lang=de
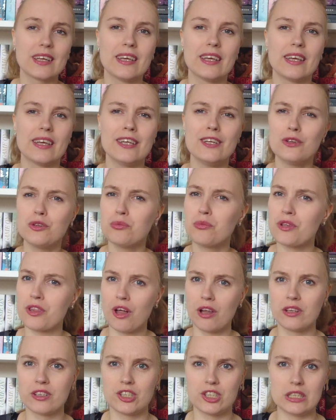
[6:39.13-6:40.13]
Hindu
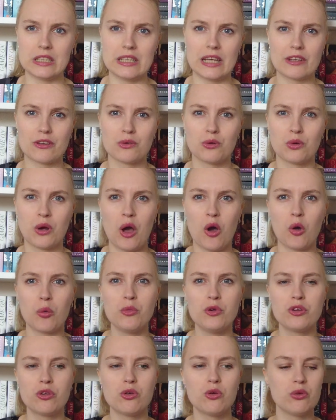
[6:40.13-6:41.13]
Mythology, also auch
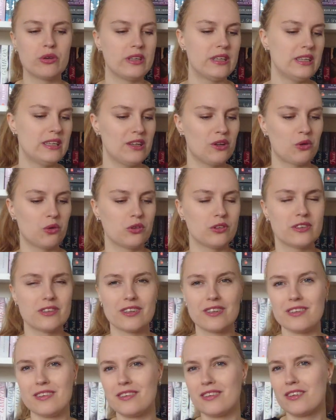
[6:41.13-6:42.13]
Mythologie
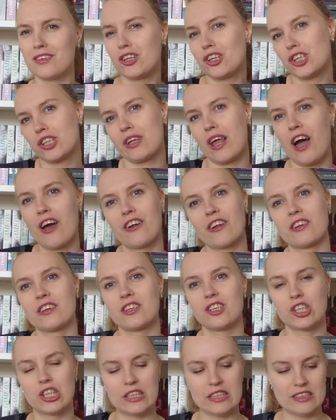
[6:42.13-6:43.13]
und diese
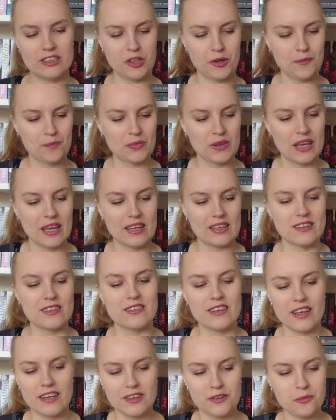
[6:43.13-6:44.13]
Stardust-Geschichte,
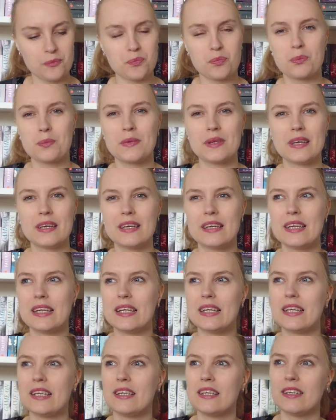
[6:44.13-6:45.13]
denn
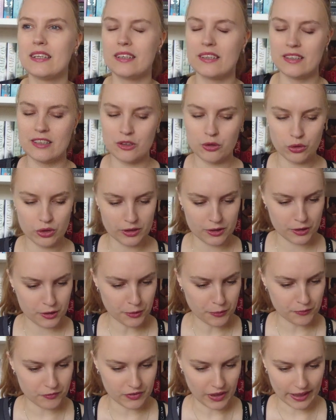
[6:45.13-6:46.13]
die
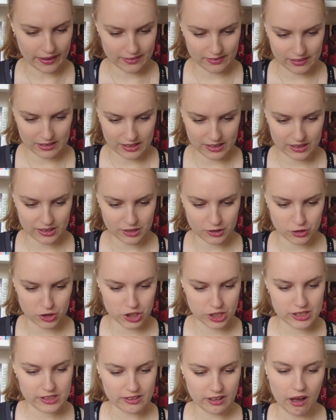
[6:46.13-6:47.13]
junge, wie heißt sie gleich, äh,
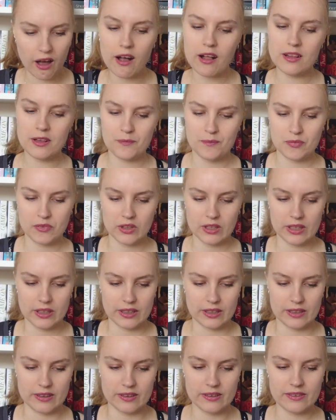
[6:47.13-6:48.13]
Sheetal,
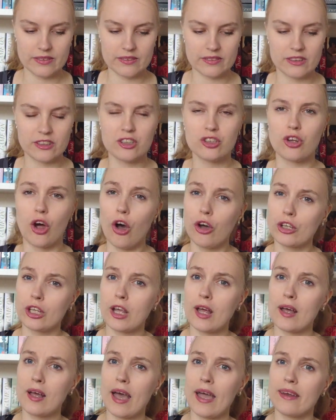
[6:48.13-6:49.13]
ist die
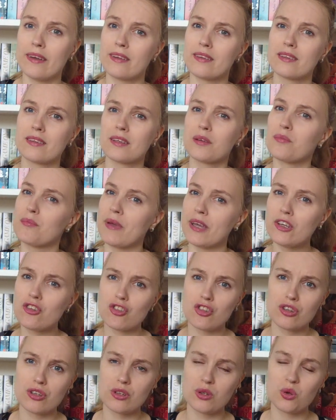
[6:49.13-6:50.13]
Tochter eines
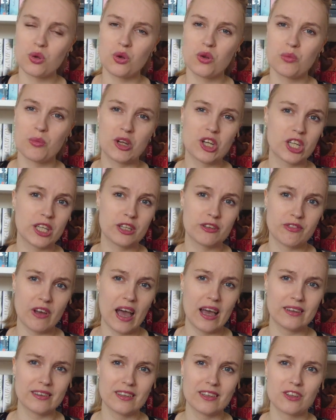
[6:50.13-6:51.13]
Menschen, menschlichen
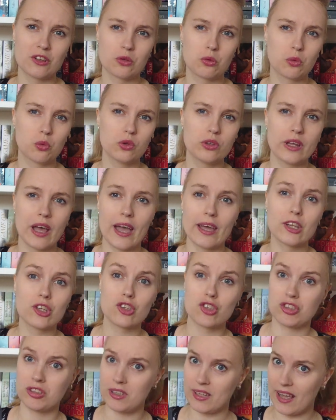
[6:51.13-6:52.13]
Vaters und
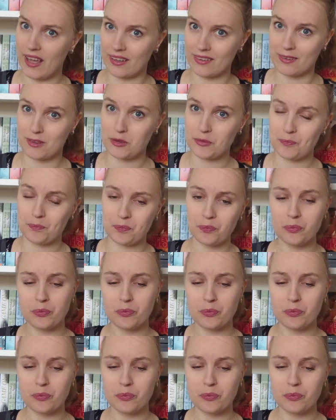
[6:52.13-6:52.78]
eines Sterns.